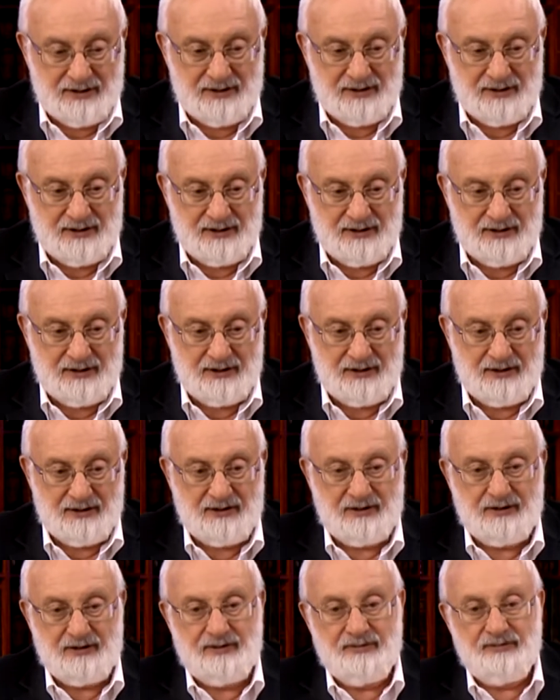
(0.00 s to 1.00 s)

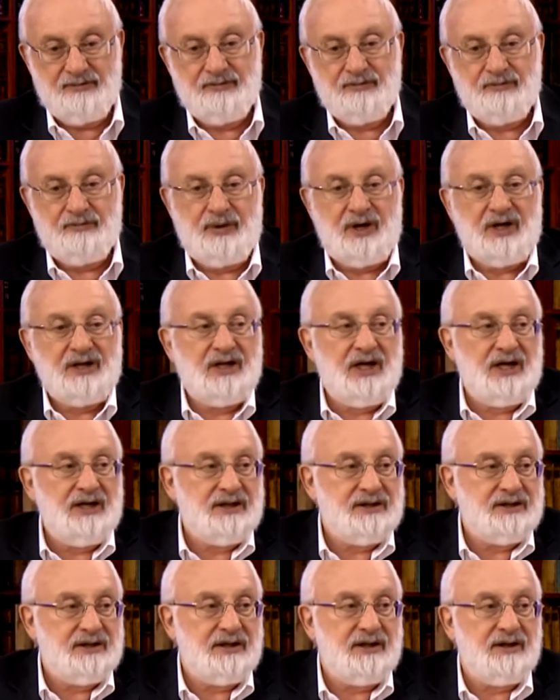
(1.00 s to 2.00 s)
э,
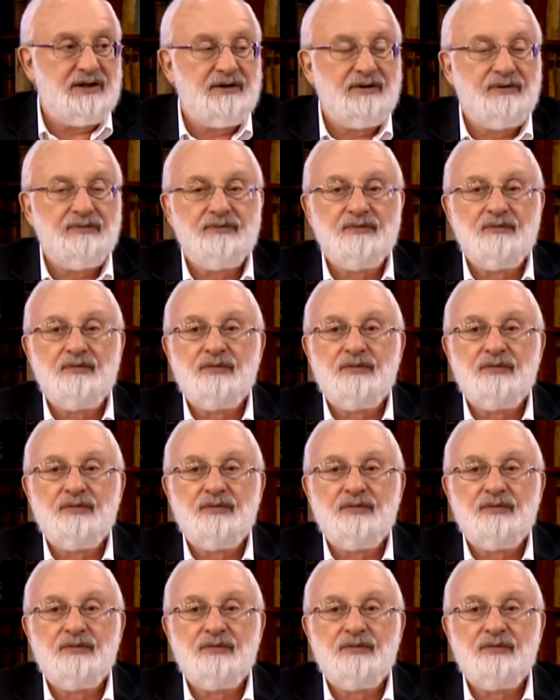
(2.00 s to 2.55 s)
претензии